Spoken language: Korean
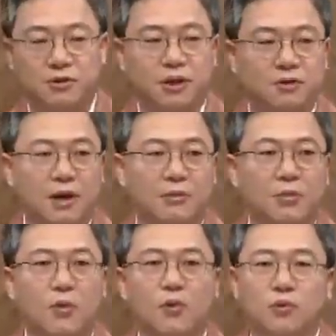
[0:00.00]
자료 다
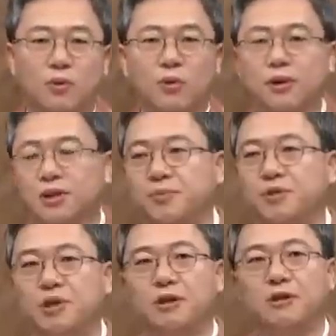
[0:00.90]
모으고
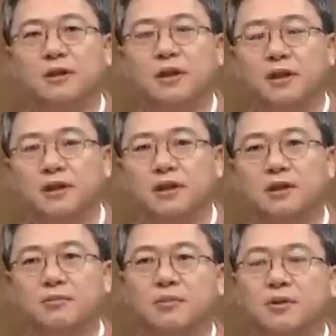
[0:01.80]
심지어는
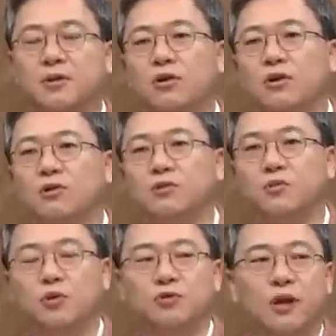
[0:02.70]
지금 정경심
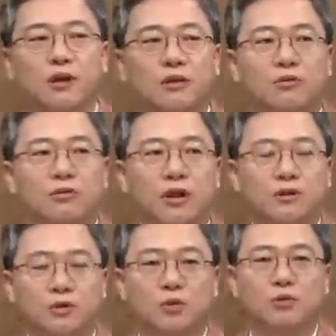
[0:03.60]
교수와
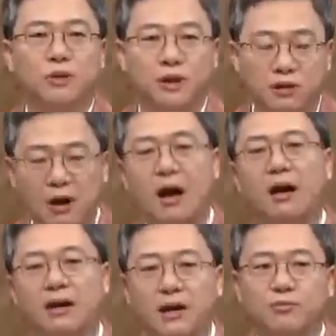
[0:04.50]
연루돼서 조국
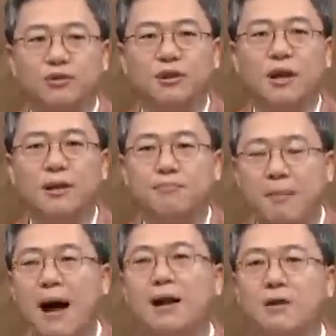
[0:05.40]
일가의 문제
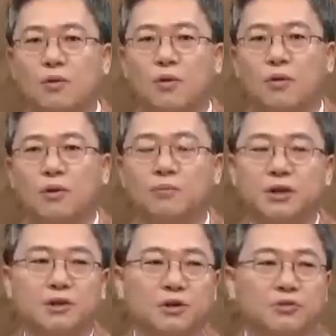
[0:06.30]
말고
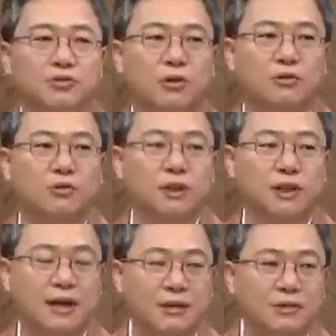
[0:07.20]
민정수석으로
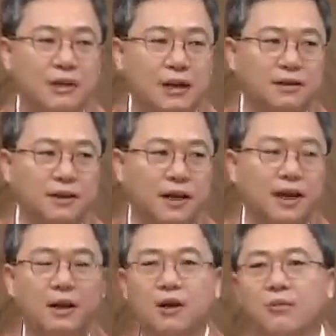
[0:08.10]
일하던 당시에
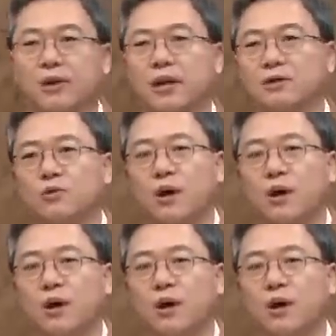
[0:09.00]
혐의까지도